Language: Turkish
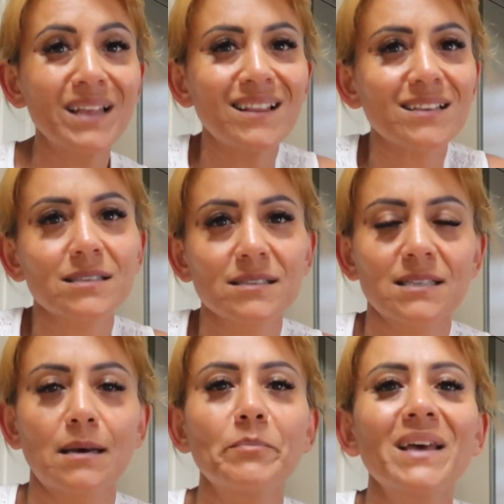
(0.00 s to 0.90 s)
Ben
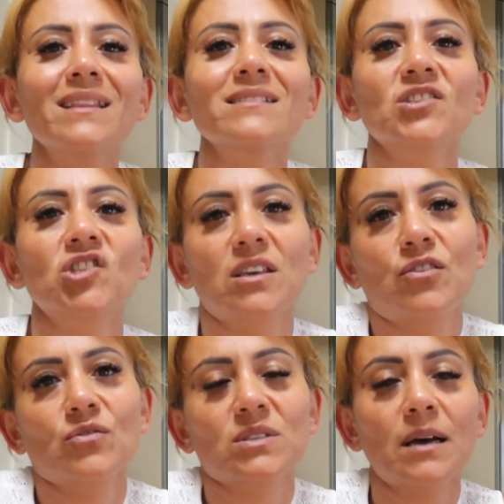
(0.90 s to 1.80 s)
nasılsam, ben nasıl
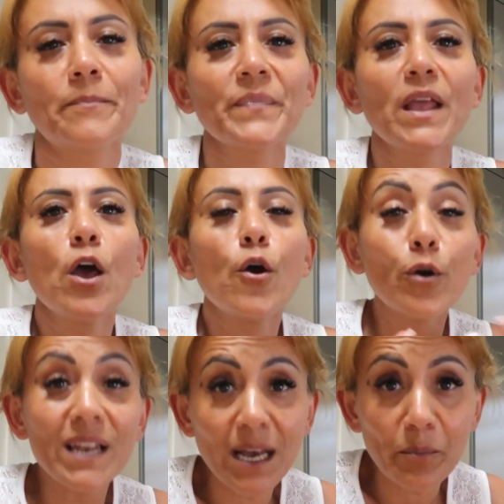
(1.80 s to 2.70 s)
çekiyorsam
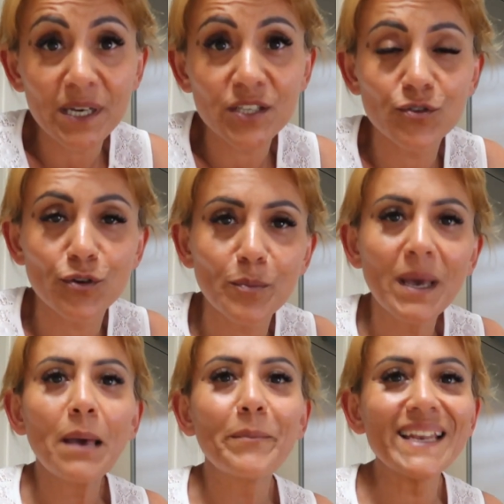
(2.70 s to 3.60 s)
Öyle yapmak istiyorum.